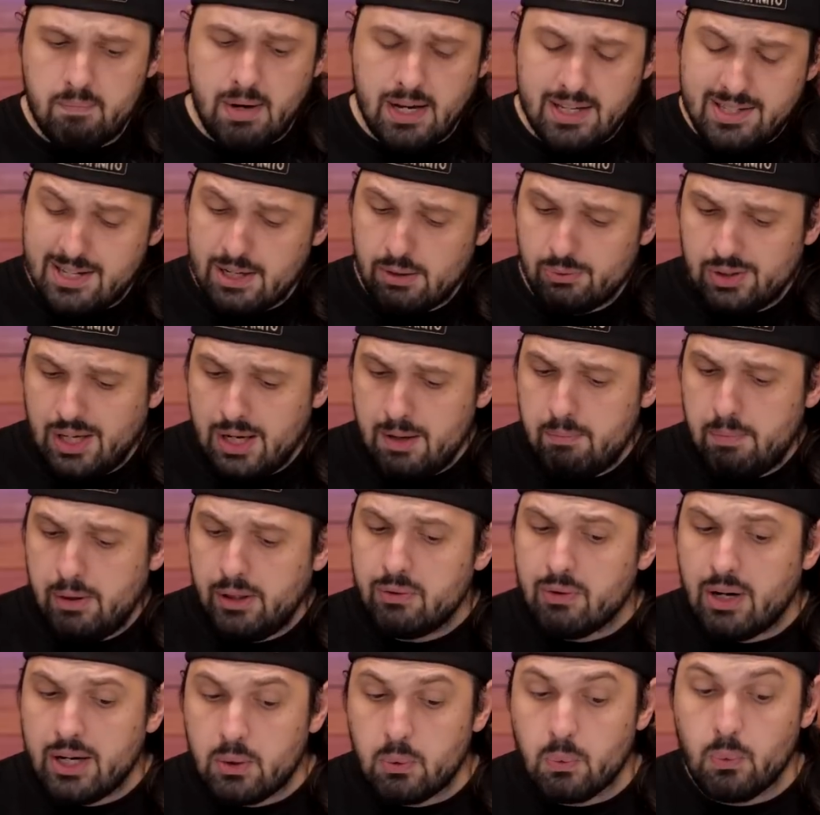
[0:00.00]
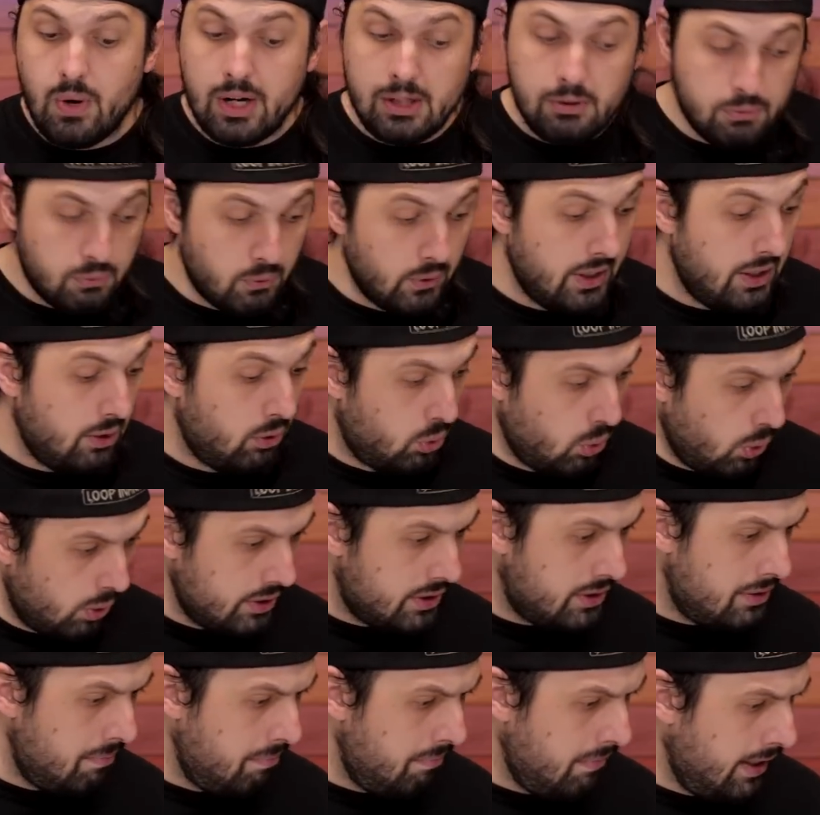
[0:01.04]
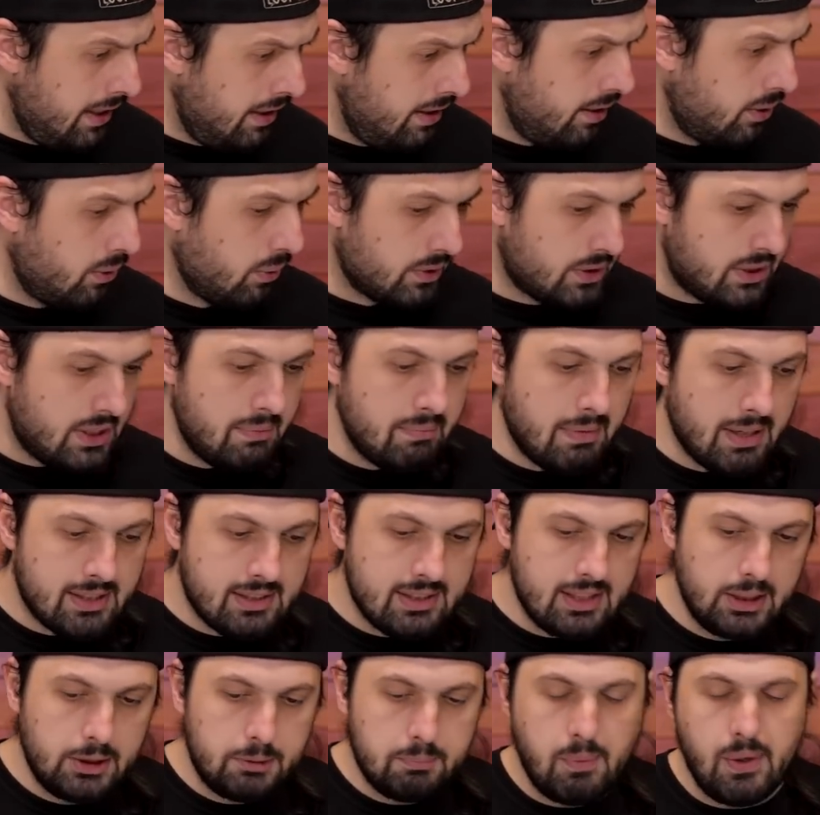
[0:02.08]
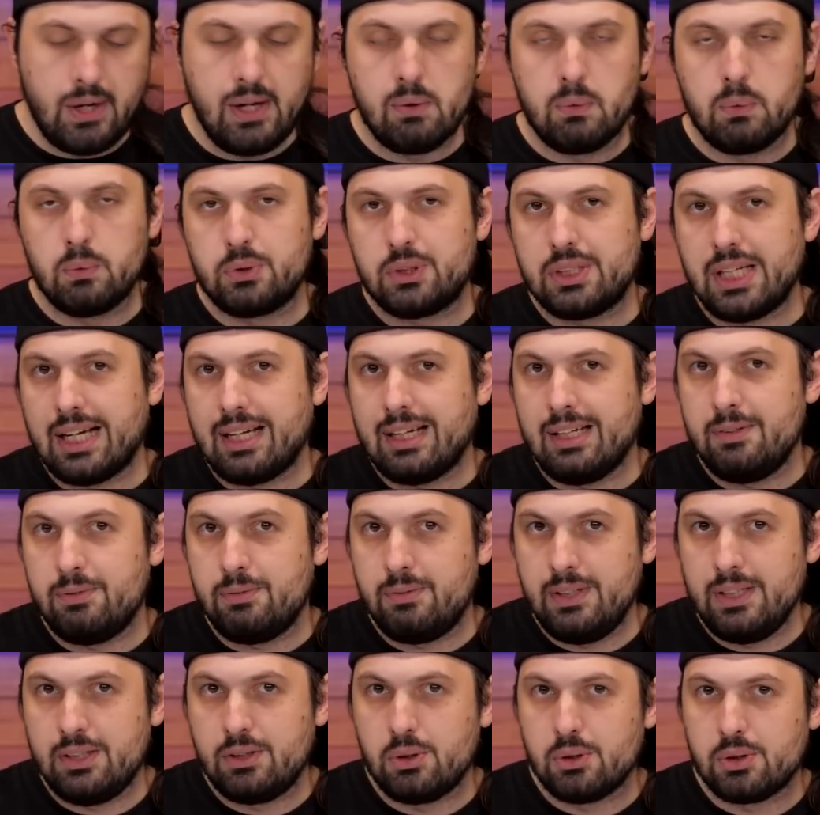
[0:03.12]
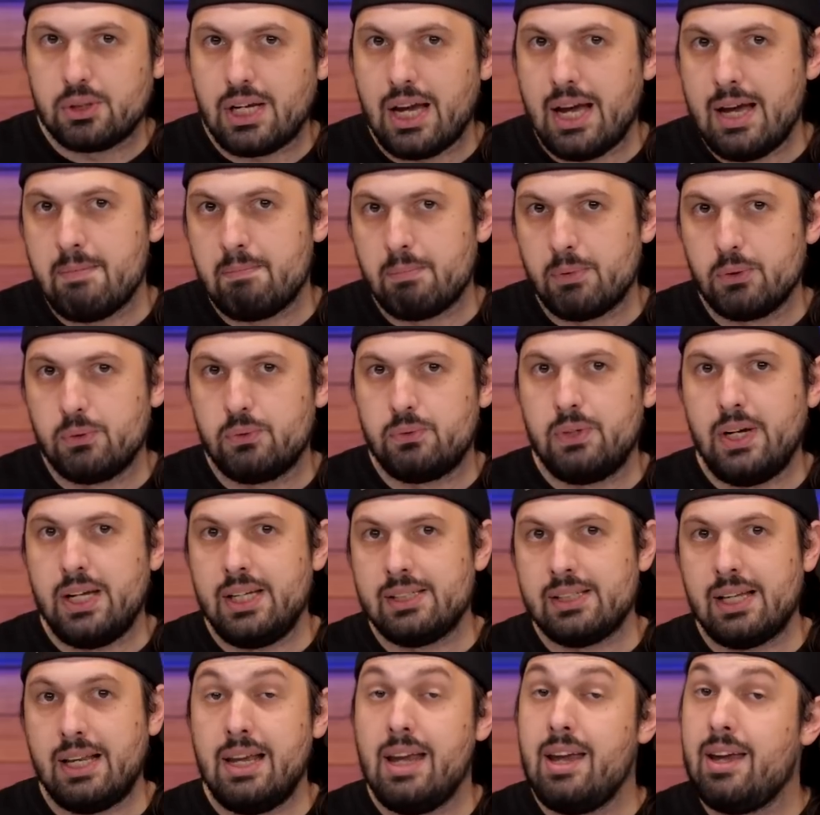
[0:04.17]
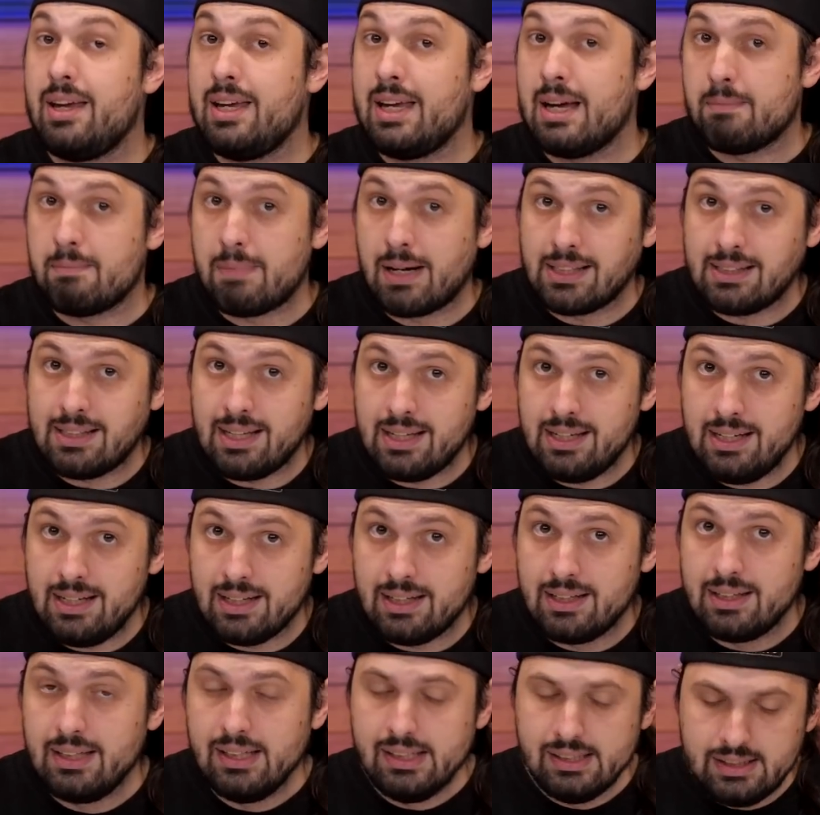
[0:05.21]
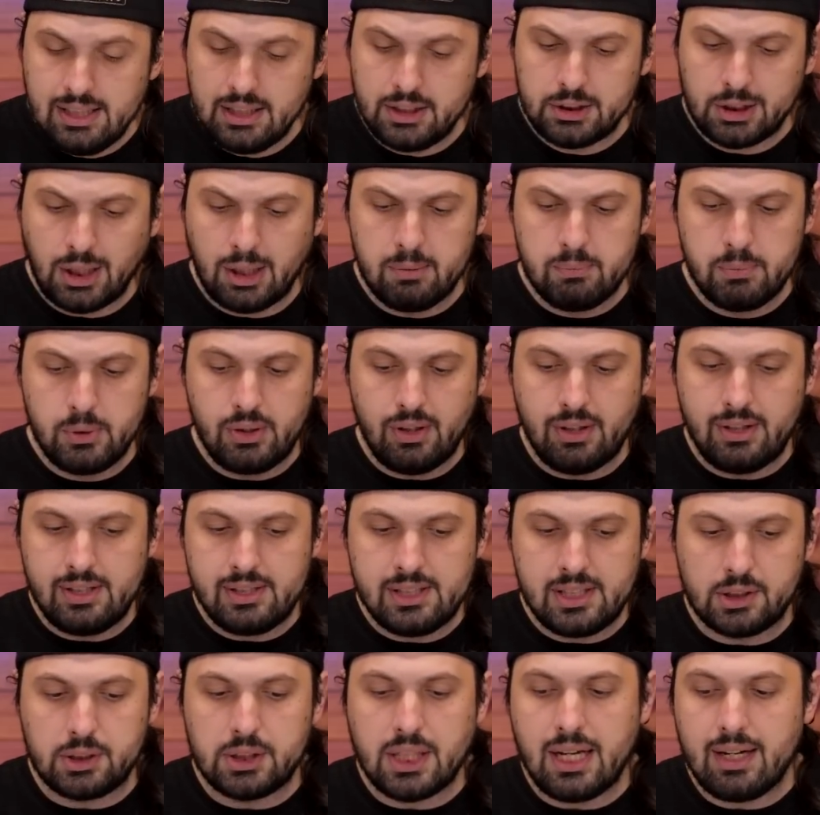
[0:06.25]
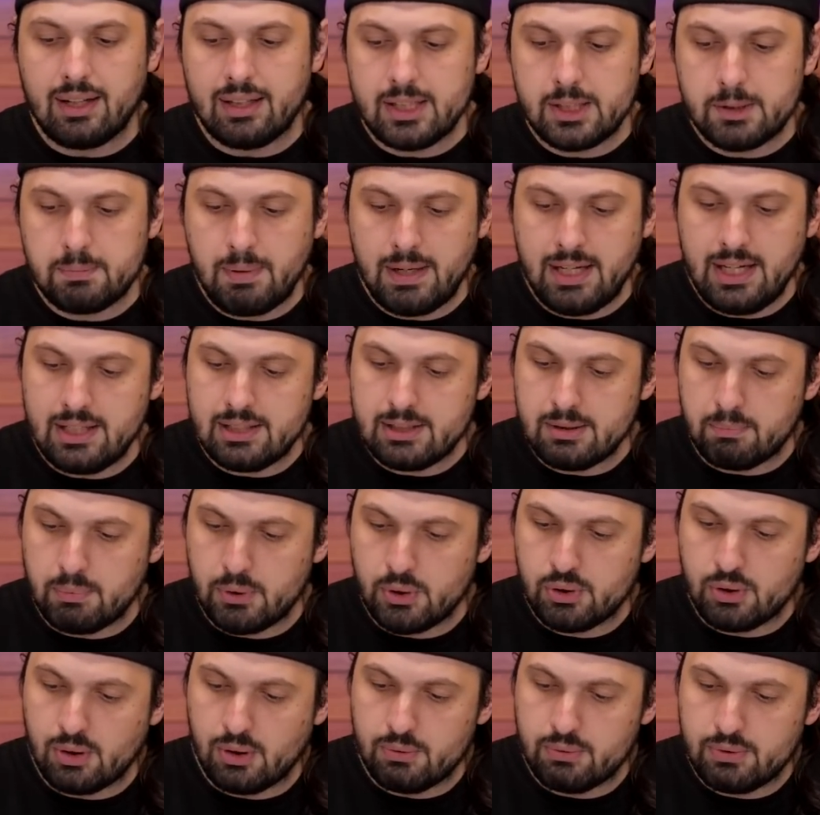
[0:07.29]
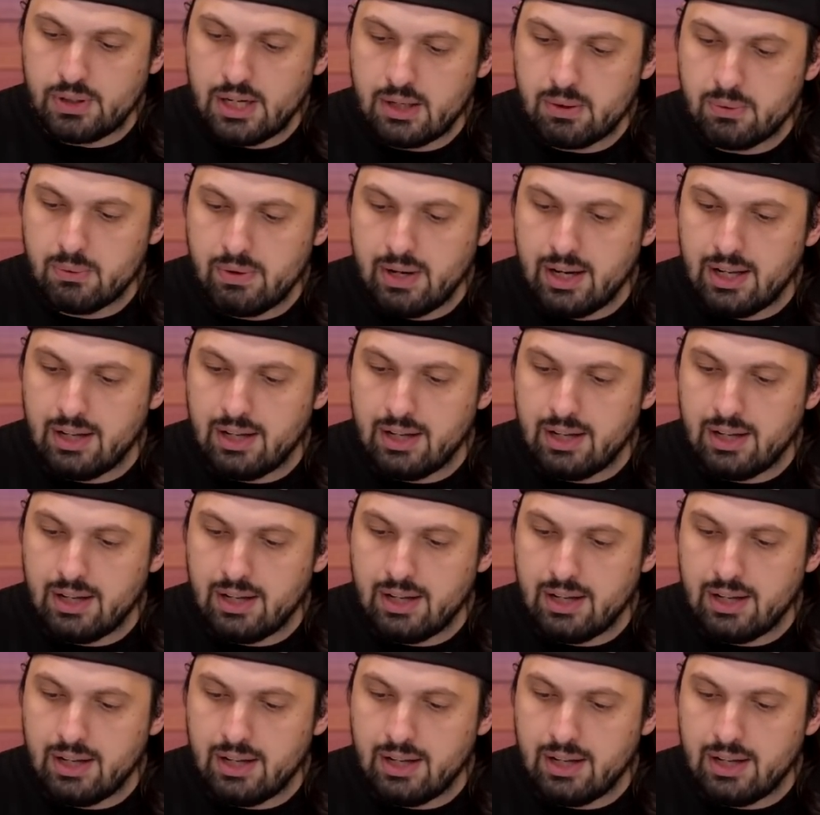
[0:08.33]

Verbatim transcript: Passei um tempinho aí com o iPhone 12 mini, gostei bastante, porém alguns sacrifícios que a Apple fez ali e a bateria deixaram muito a desejar na experiência, por isso que eu não fiquei com